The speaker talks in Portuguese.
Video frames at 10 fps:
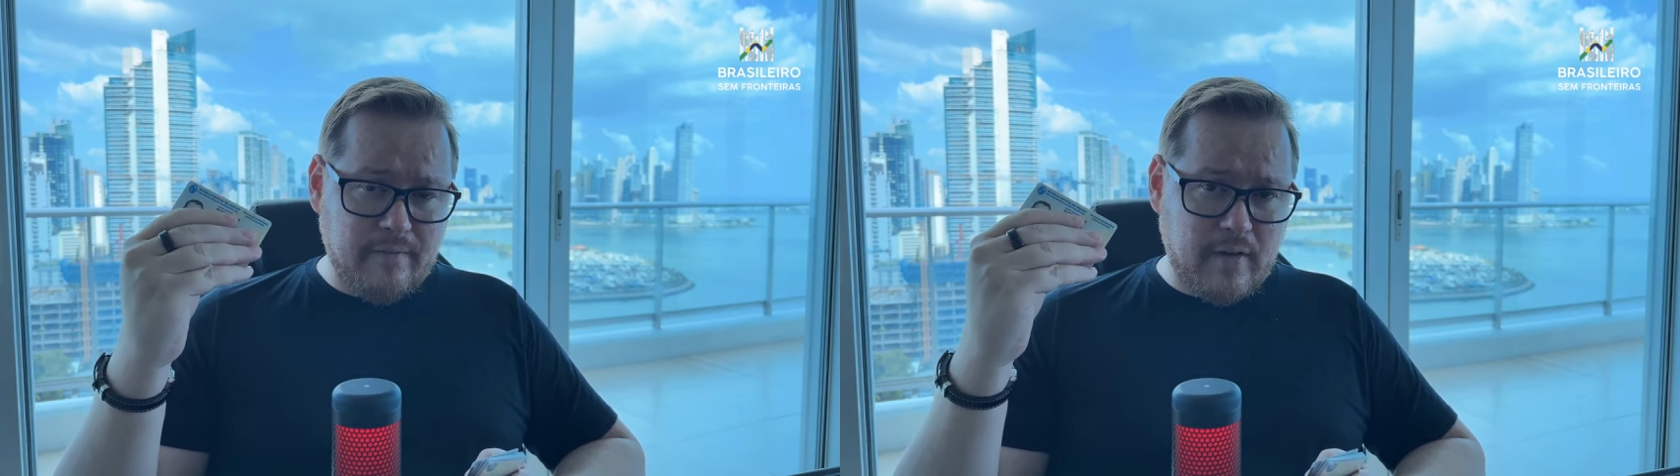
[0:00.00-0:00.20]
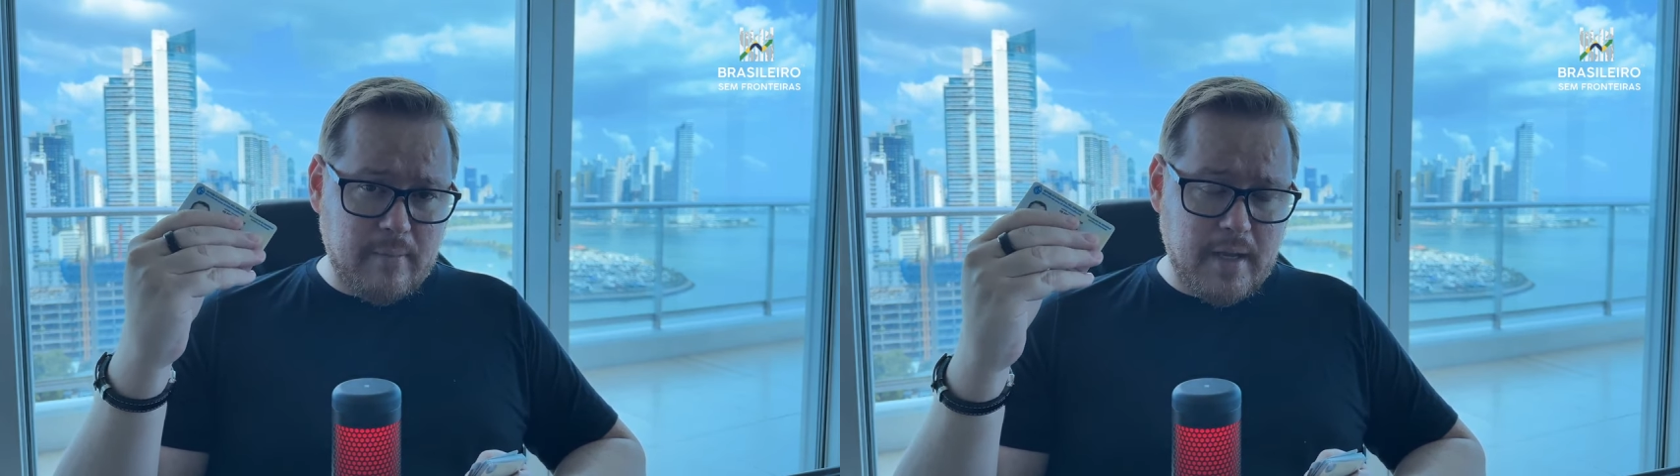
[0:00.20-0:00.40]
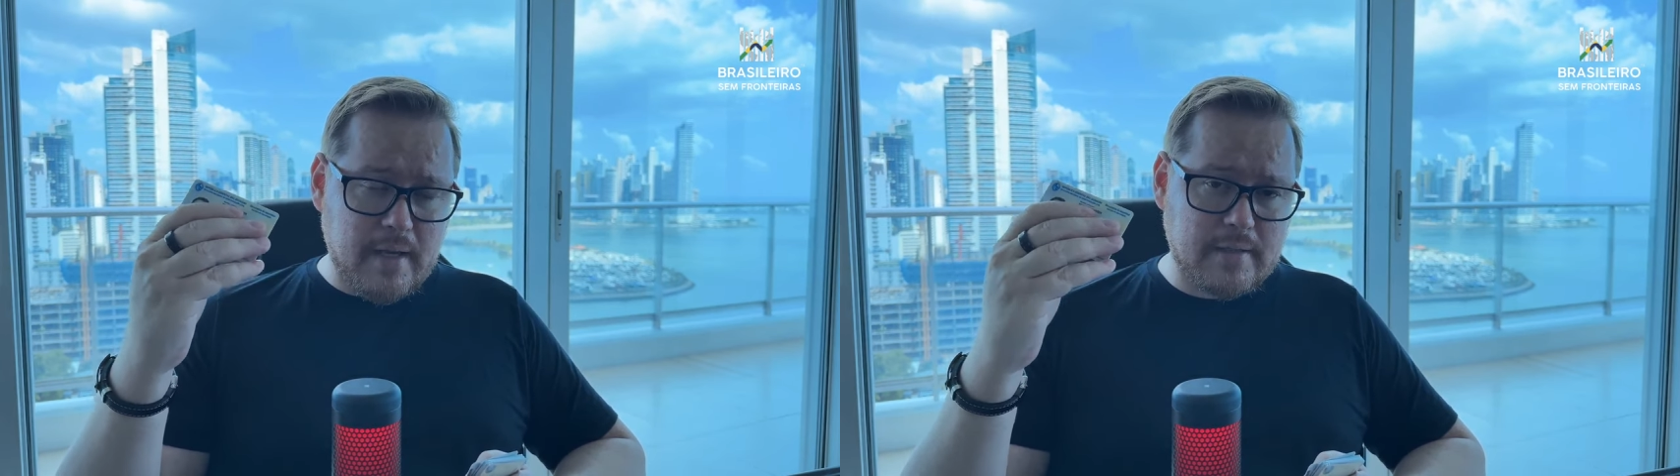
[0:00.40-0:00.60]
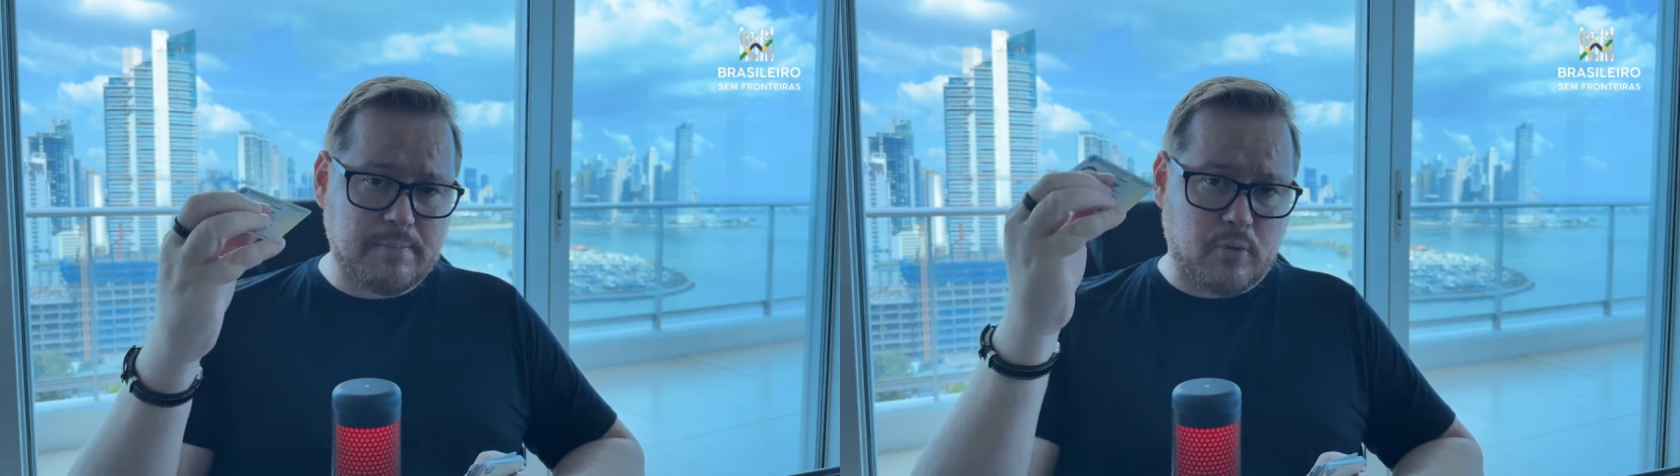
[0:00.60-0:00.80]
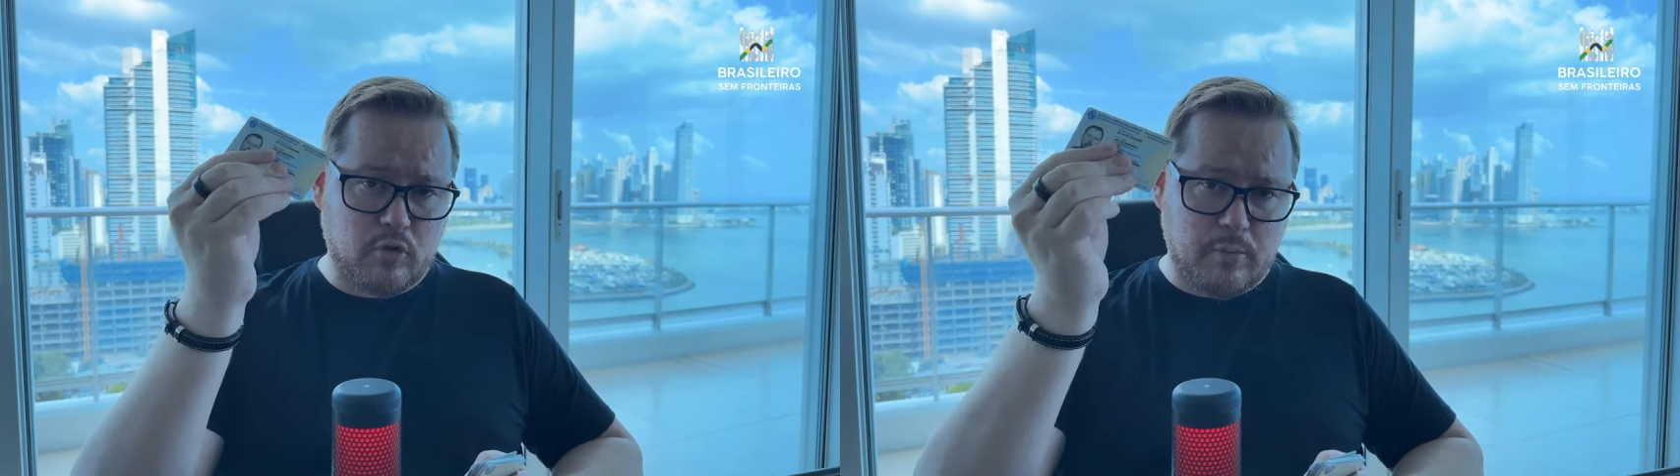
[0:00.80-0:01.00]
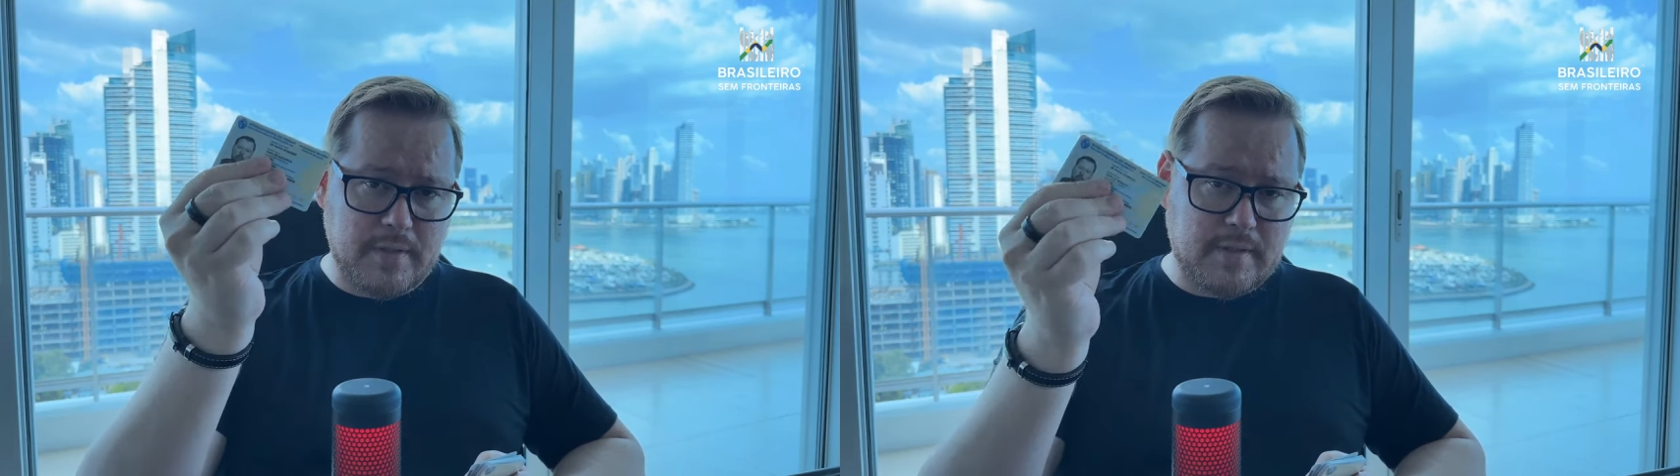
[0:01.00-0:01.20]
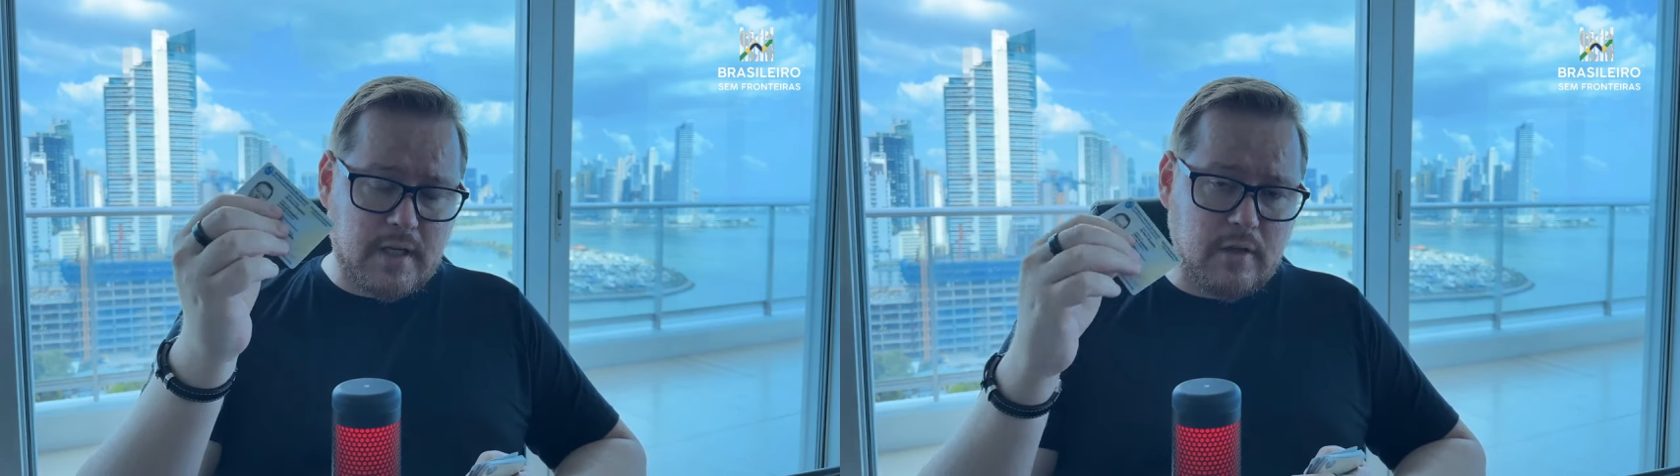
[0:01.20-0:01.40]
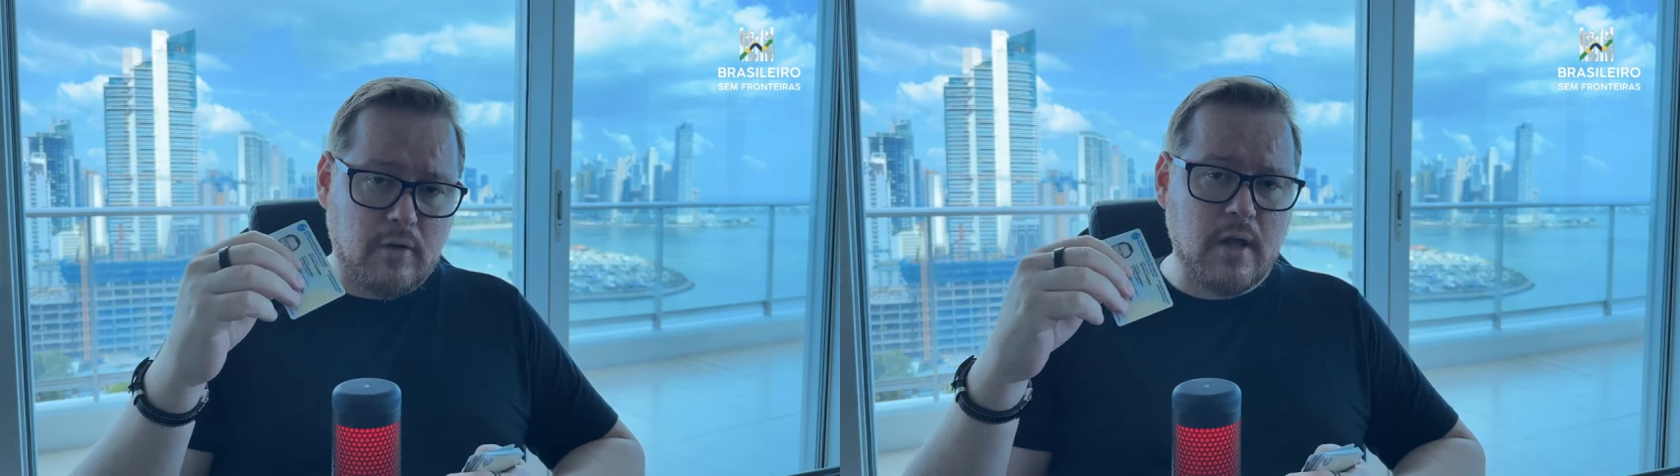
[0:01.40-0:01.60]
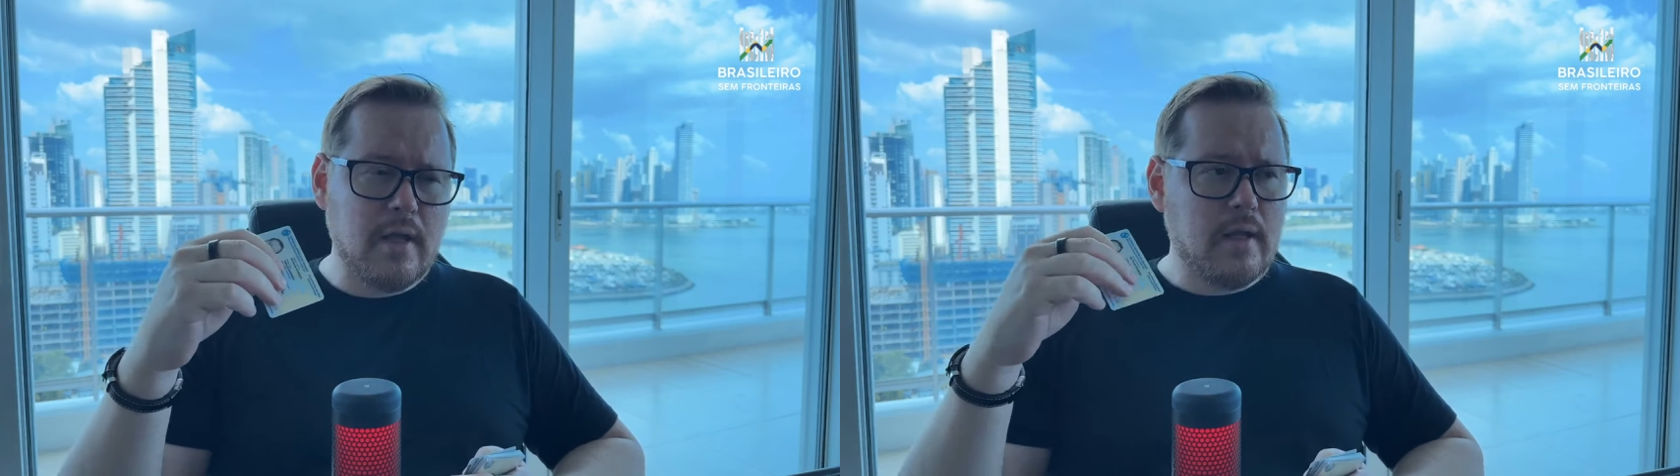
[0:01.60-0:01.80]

famílias por domicílio,